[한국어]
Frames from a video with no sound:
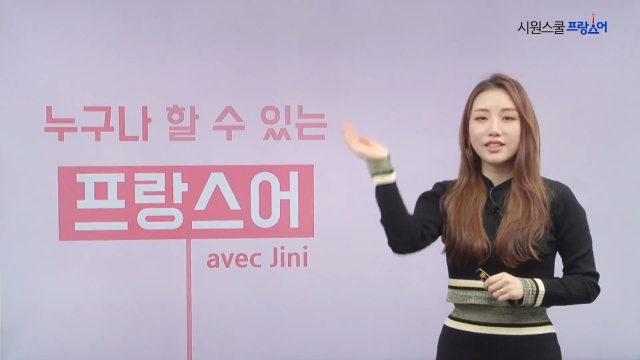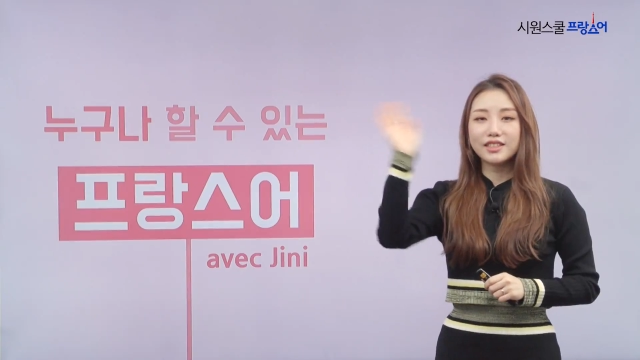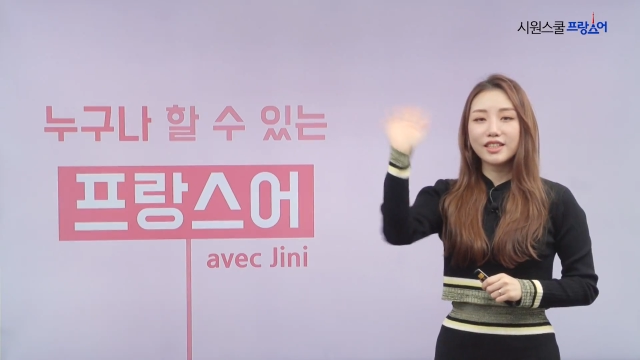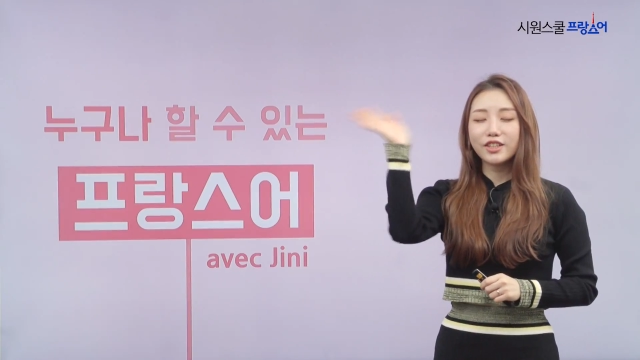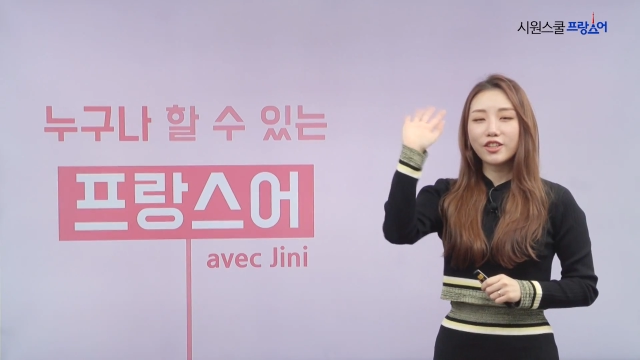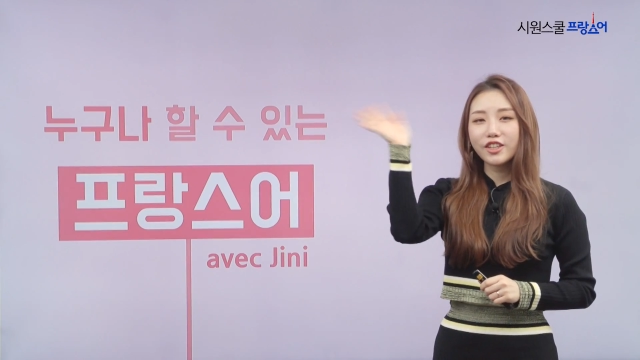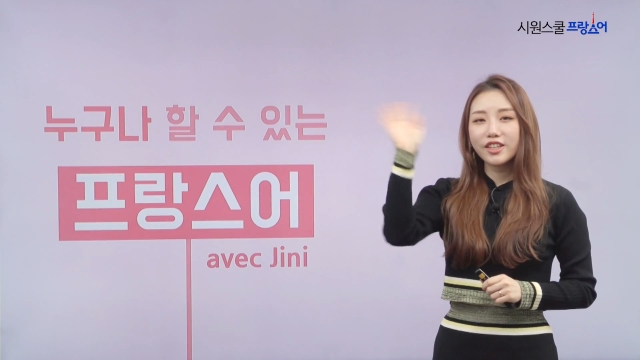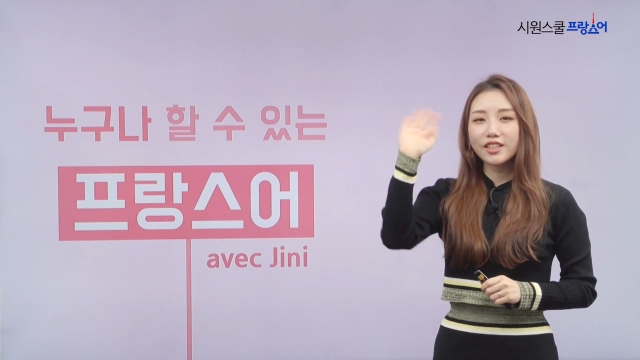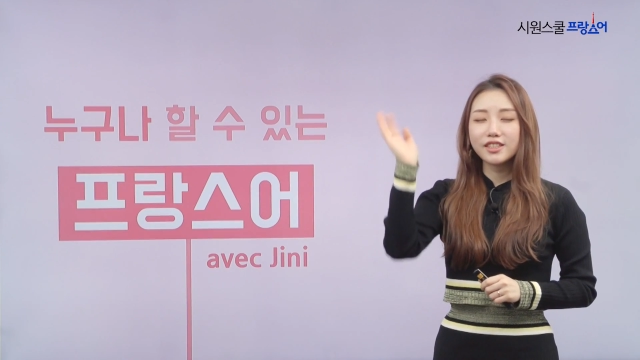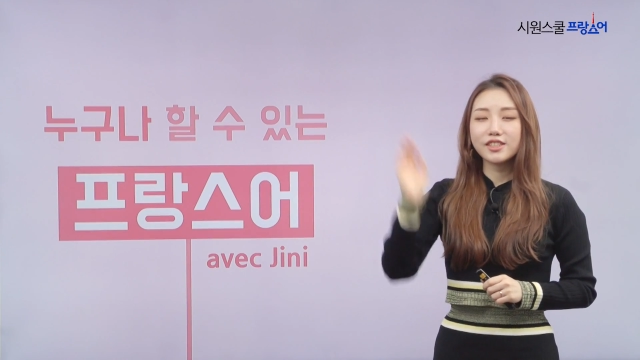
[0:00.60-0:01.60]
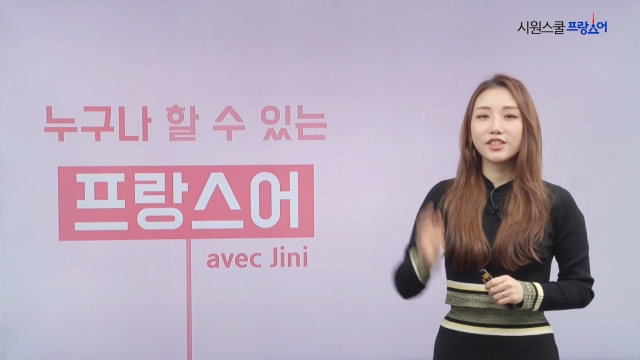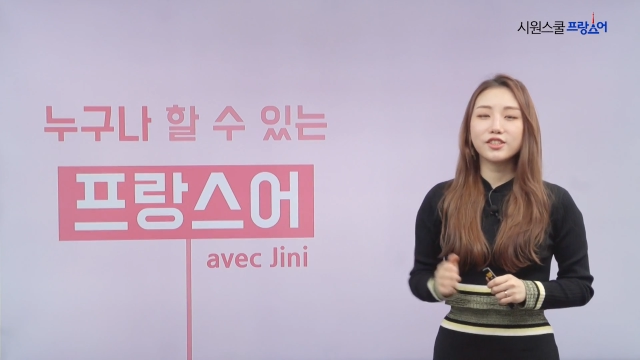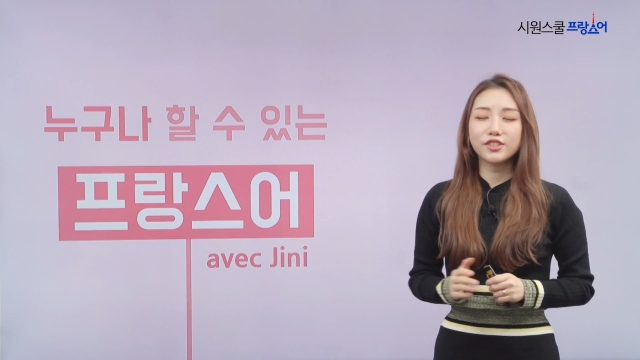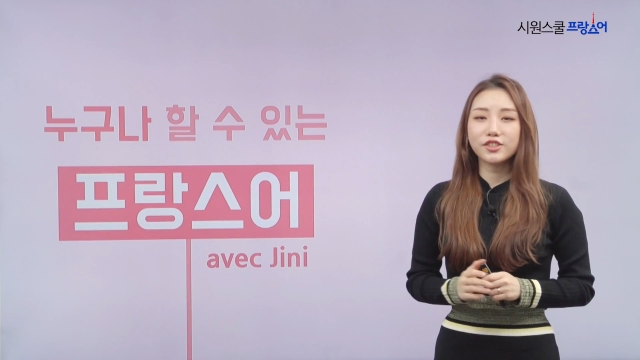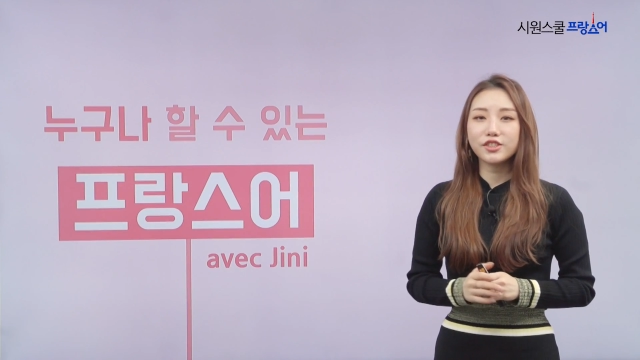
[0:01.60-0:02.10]
살리
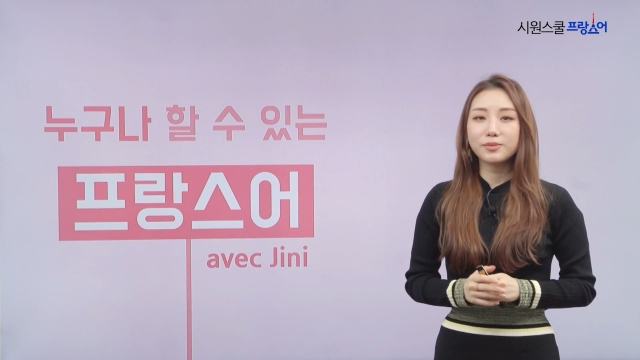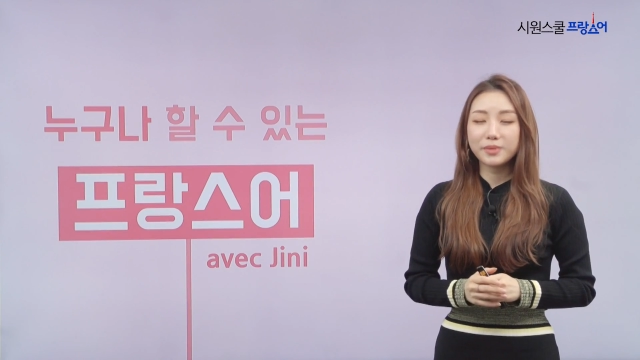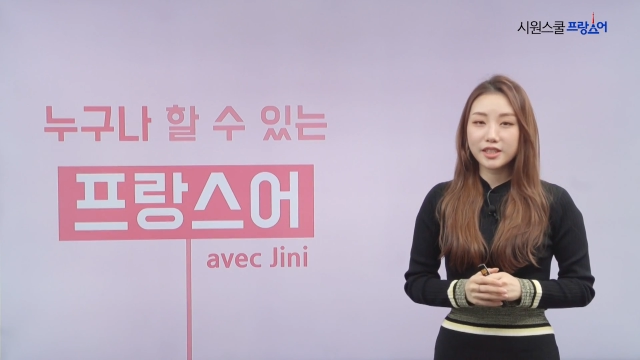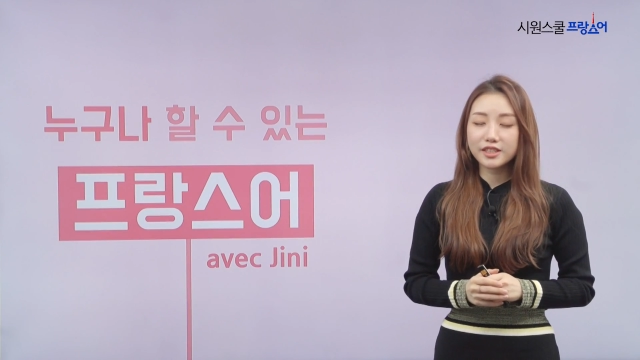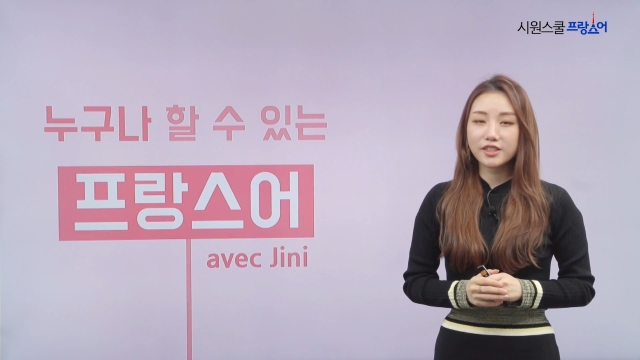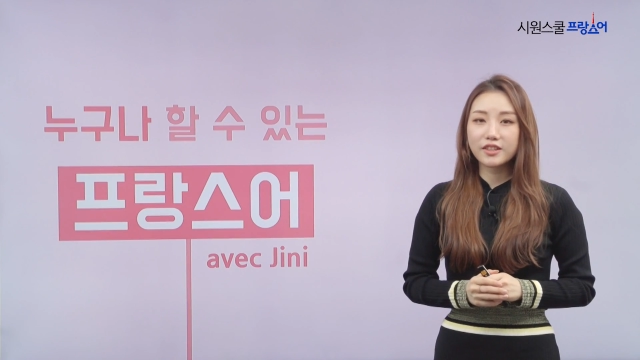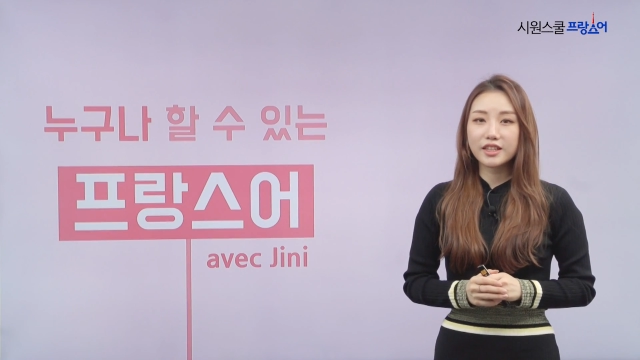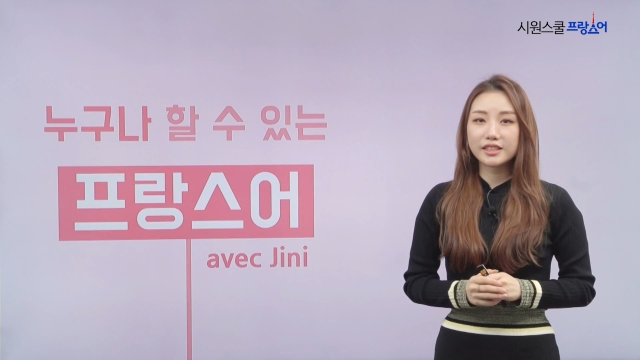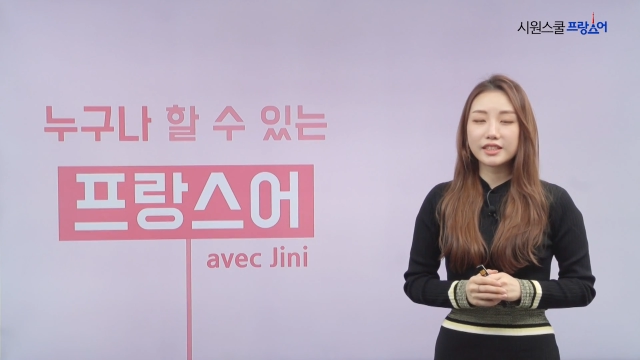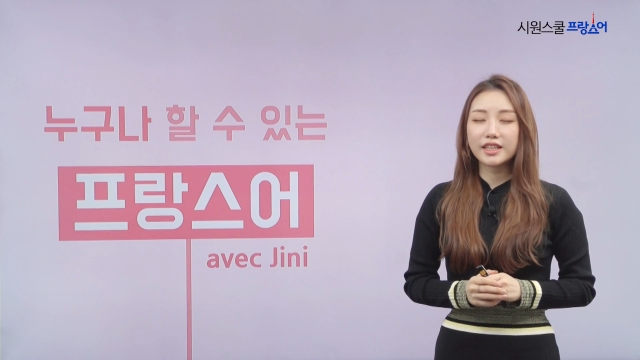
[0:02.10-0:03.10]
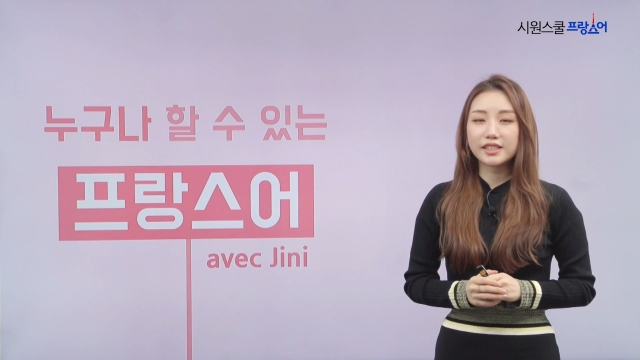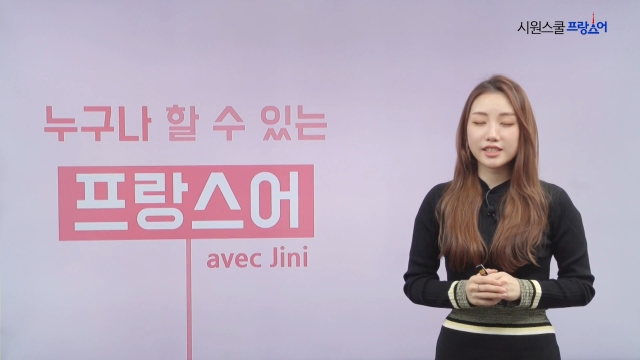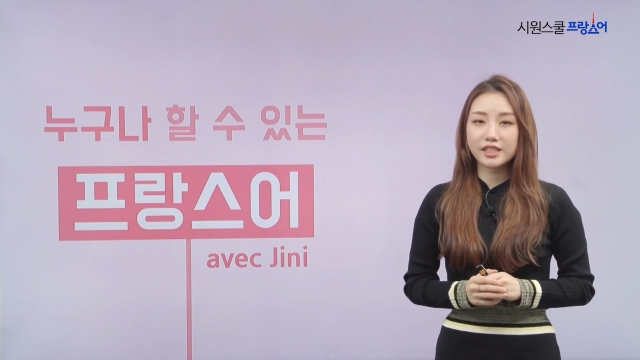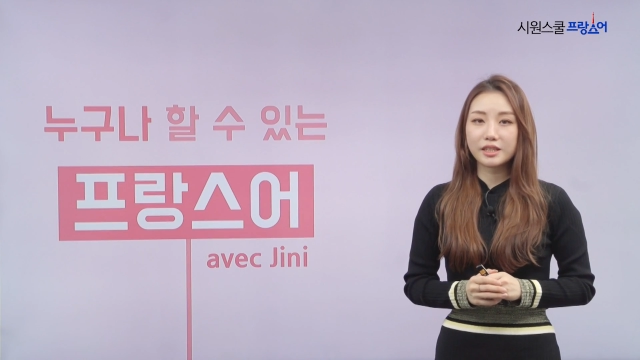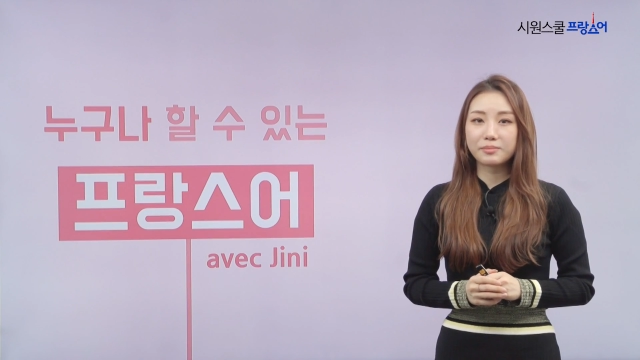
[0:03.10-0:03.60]
시언스쿨 프랑스어 강사
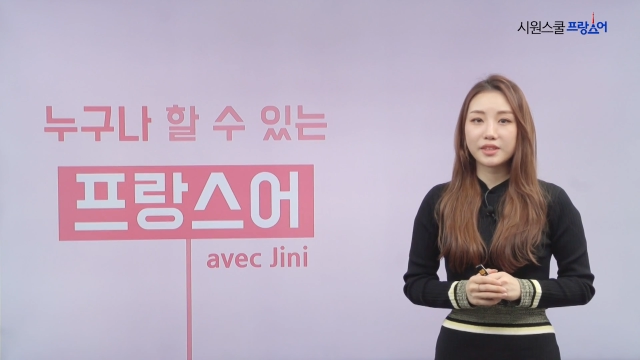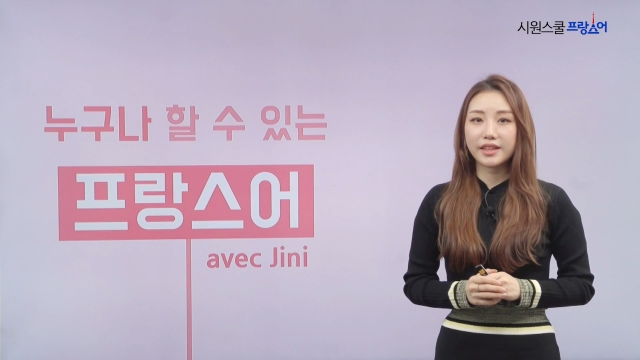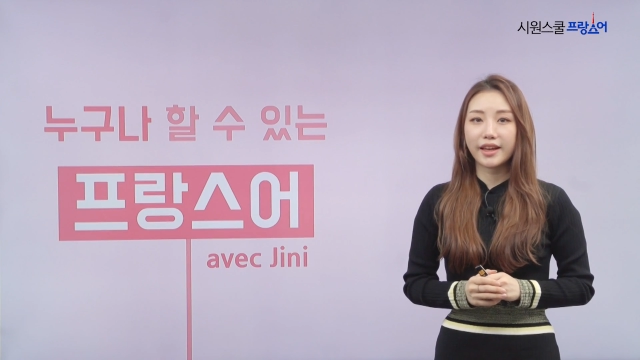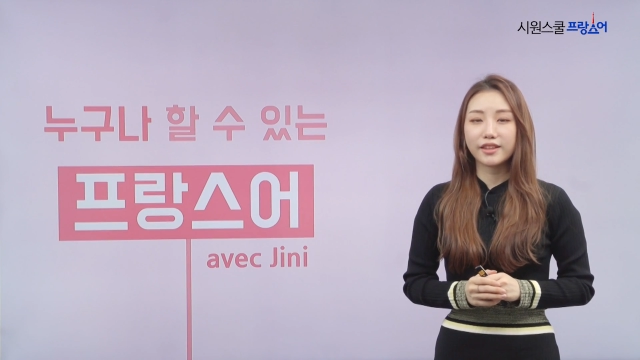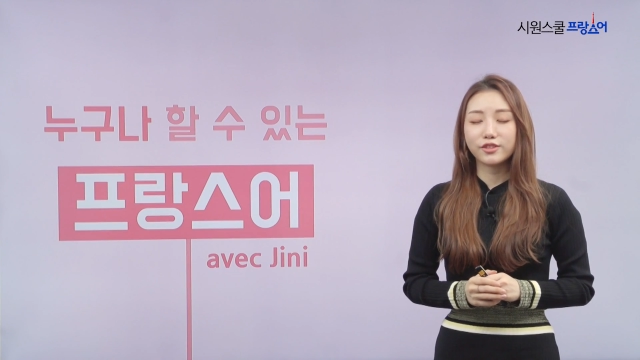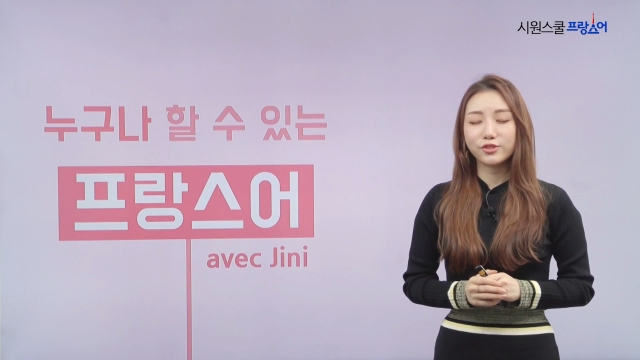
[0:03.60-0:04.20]
진희입니다.